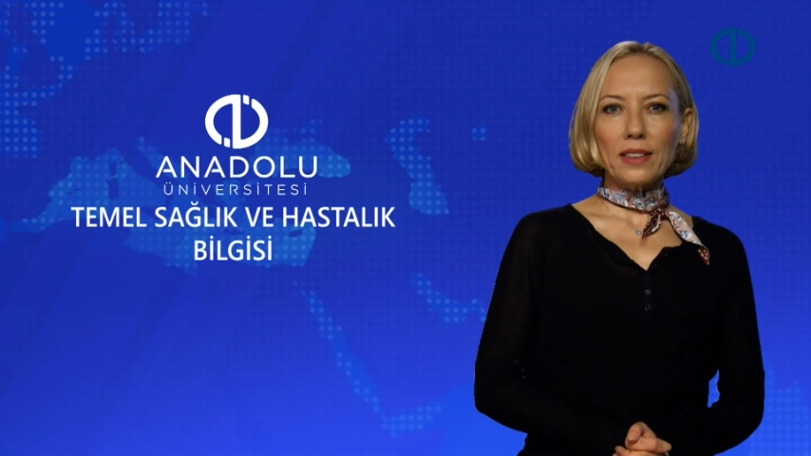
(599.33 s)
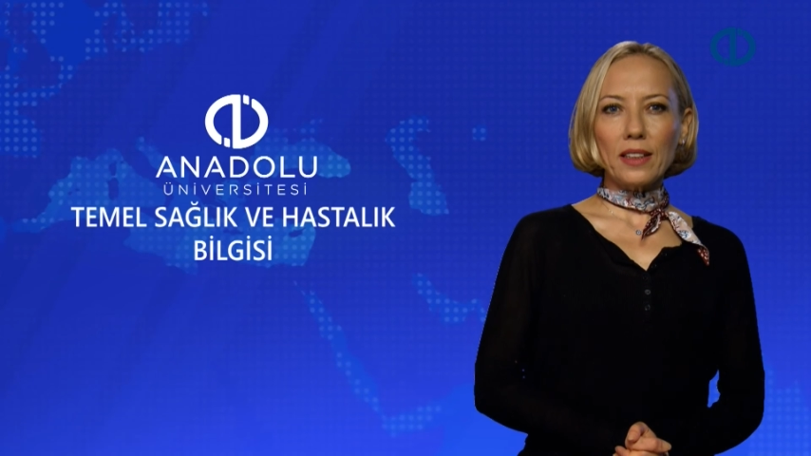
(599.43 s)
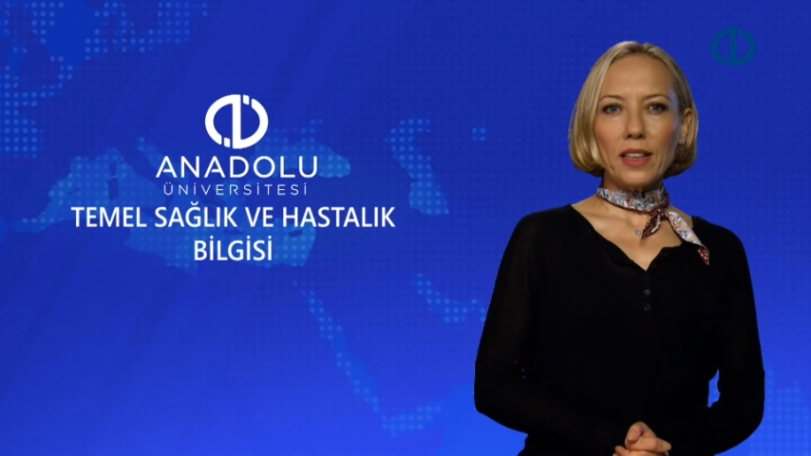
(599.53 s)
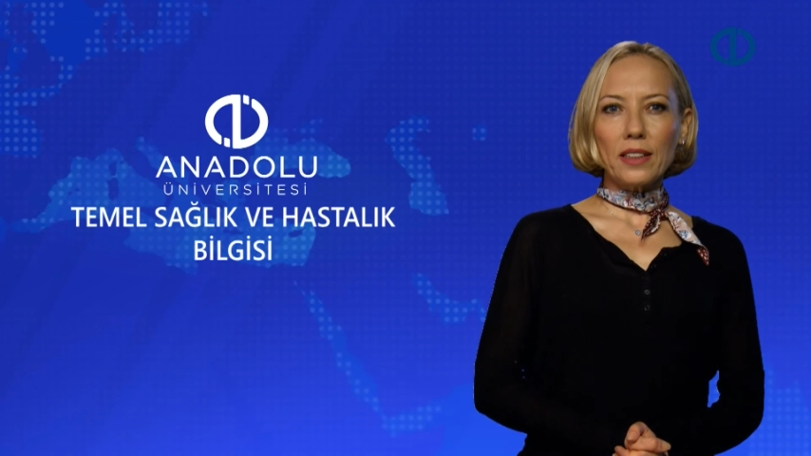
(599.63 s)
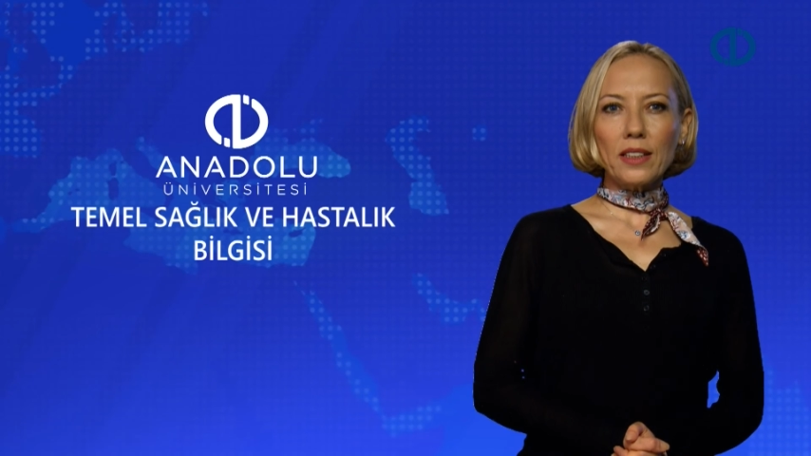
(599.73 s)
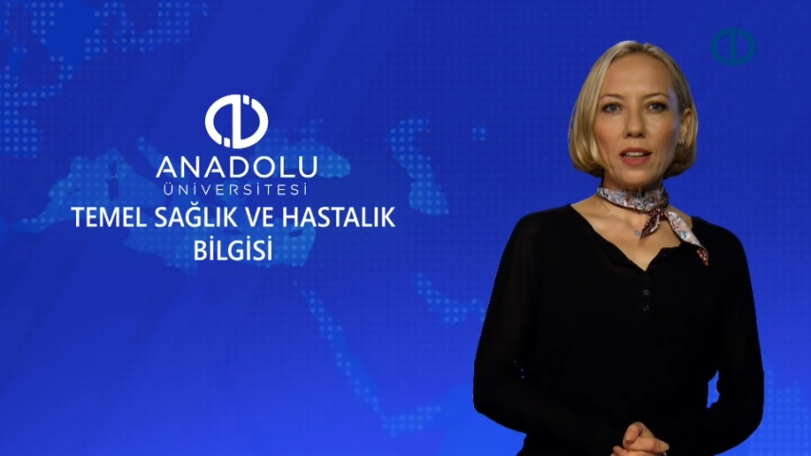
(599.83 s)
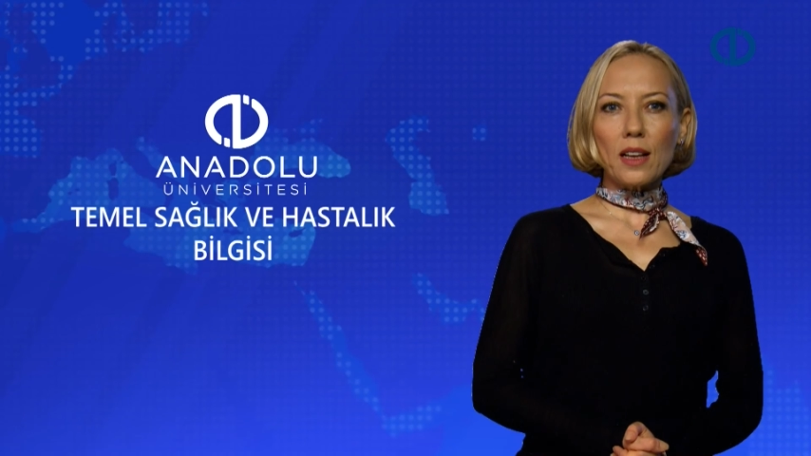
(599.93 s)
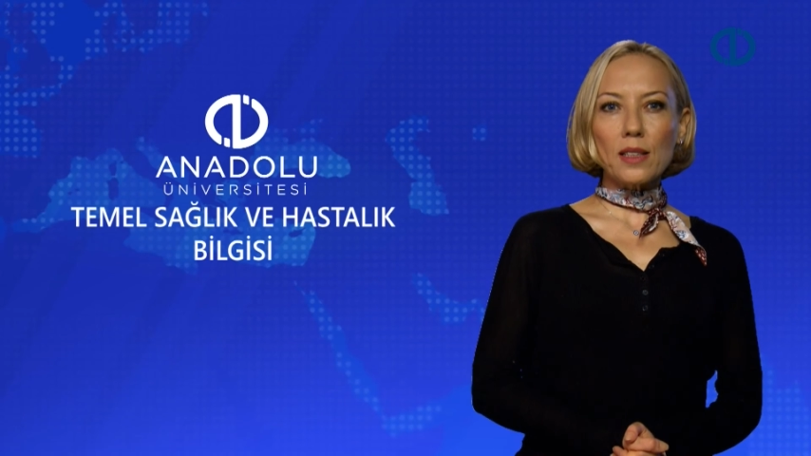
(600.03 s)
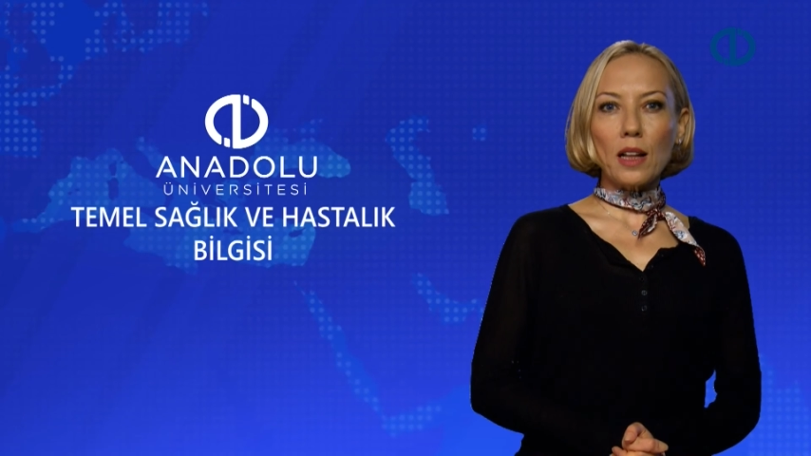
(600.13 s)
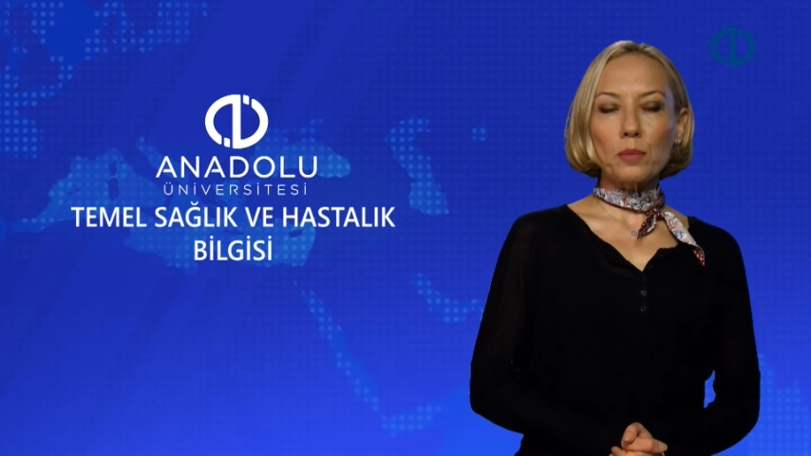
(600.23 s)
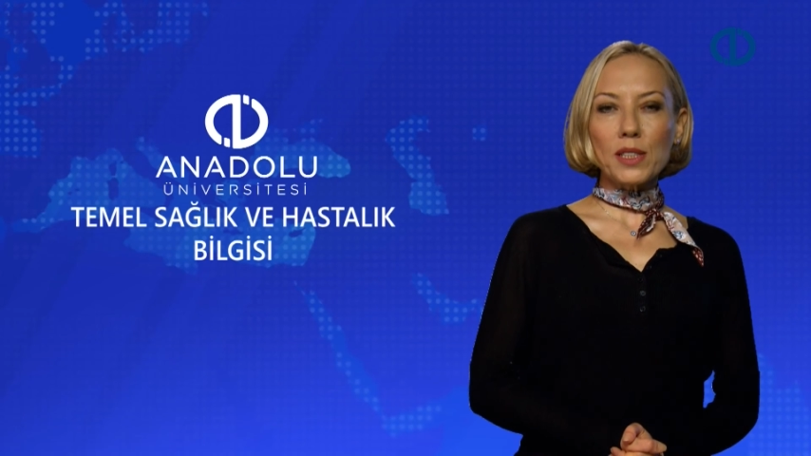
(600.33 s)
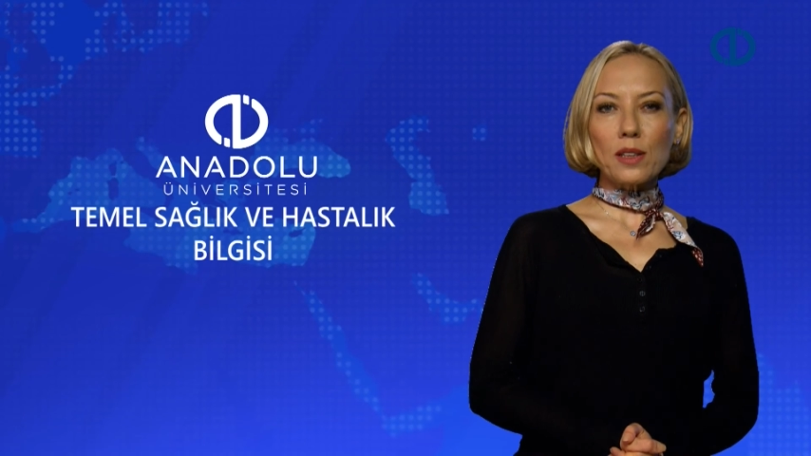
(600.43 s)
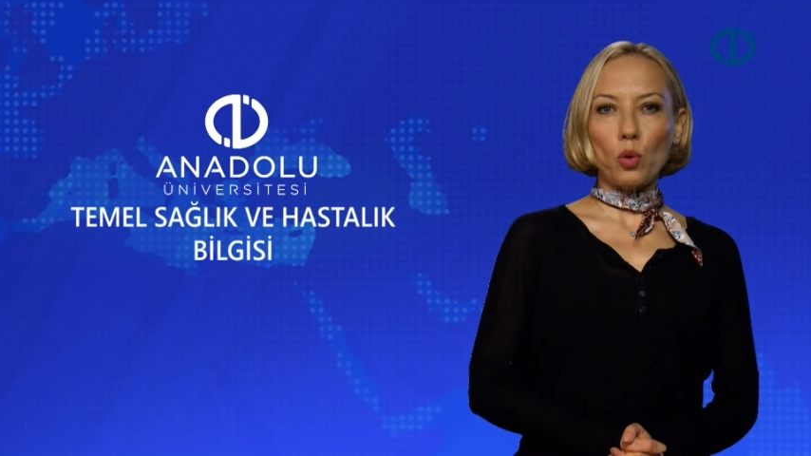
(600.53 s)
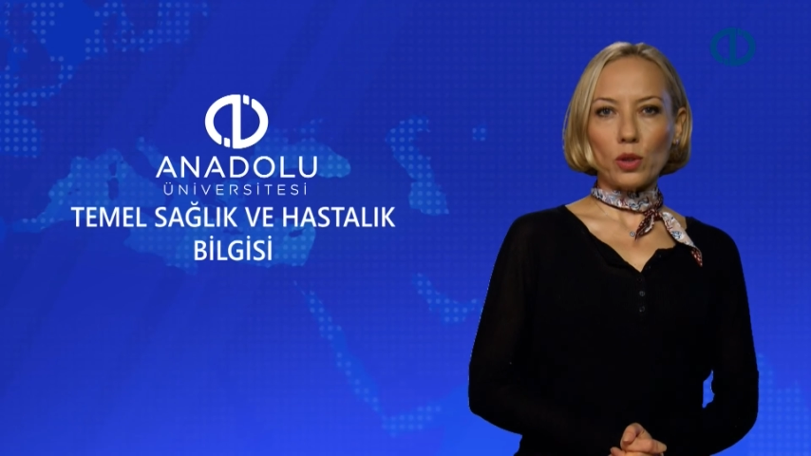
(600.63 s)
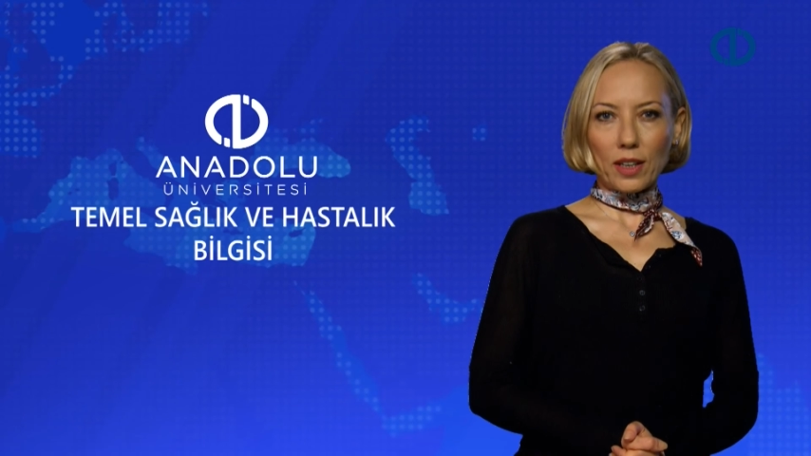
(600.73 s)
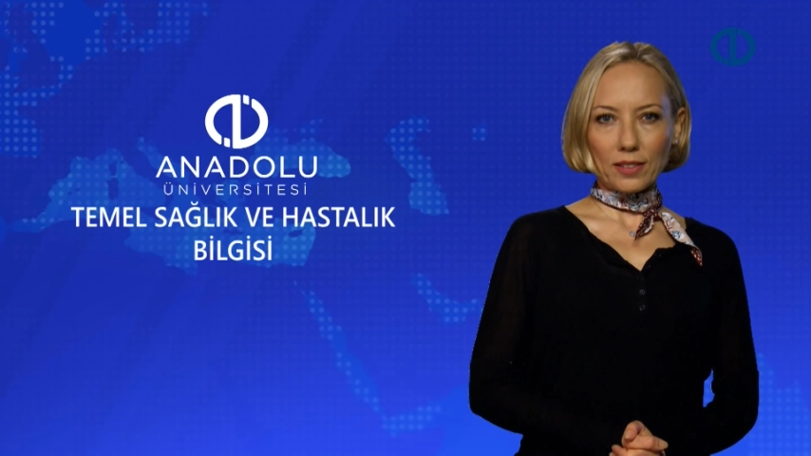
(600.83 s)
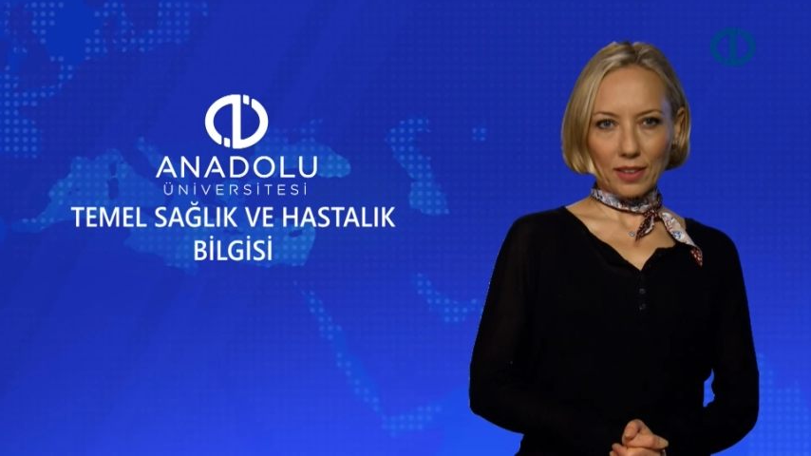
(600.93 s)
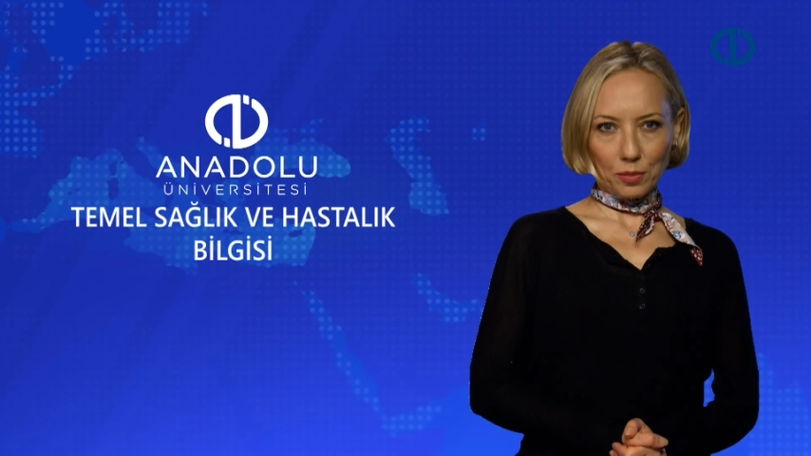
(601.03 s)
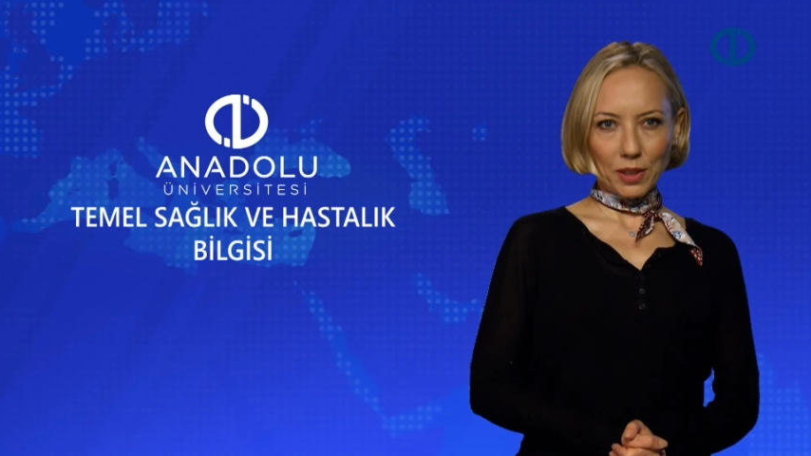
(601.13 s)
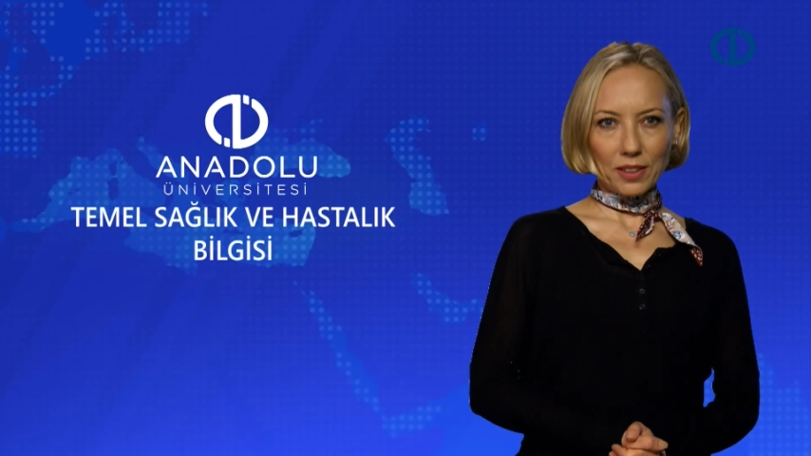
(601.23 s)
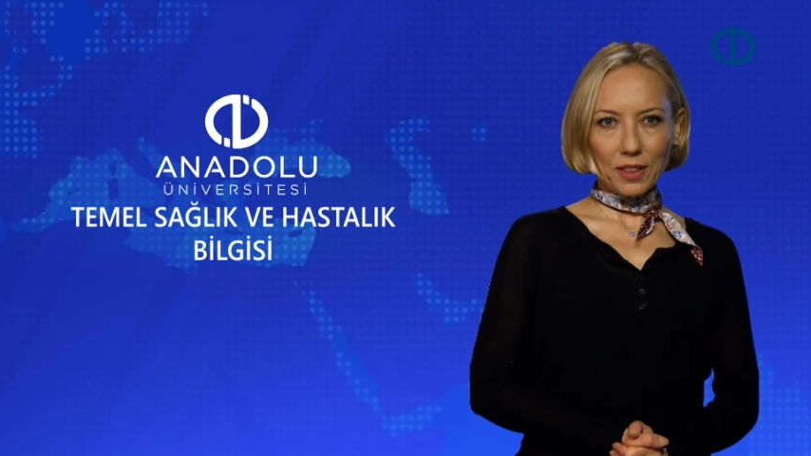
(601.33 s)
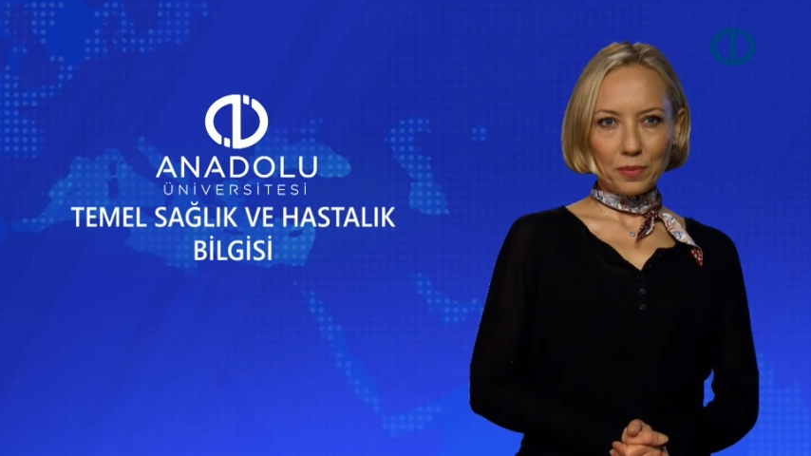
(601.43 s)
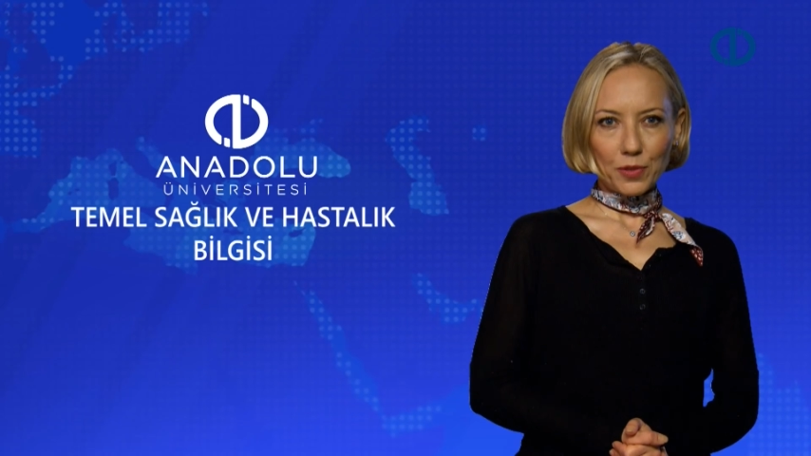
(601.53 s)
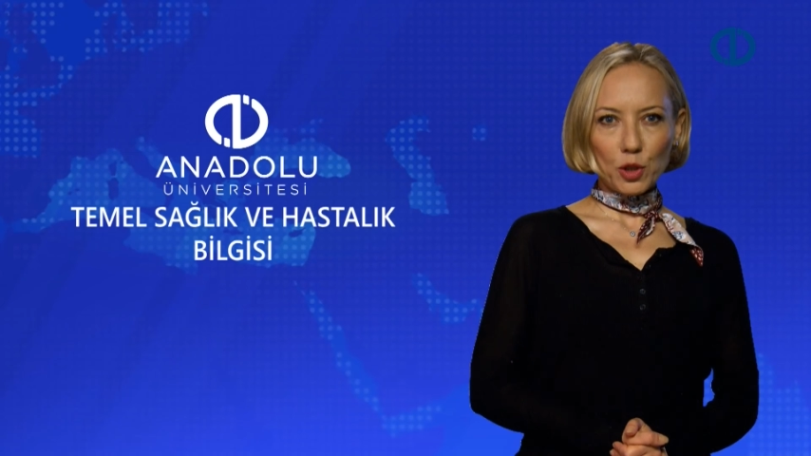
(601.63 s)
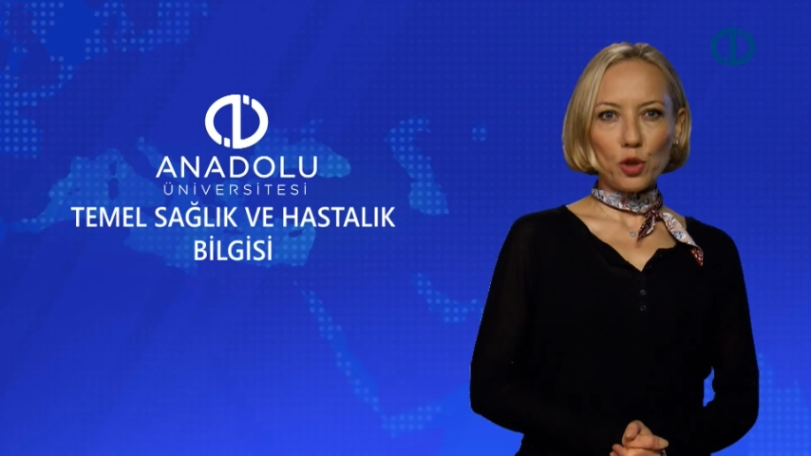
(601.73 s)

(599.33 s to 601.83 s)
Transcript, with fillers: yeteneğinin azalması olarak tanımladık.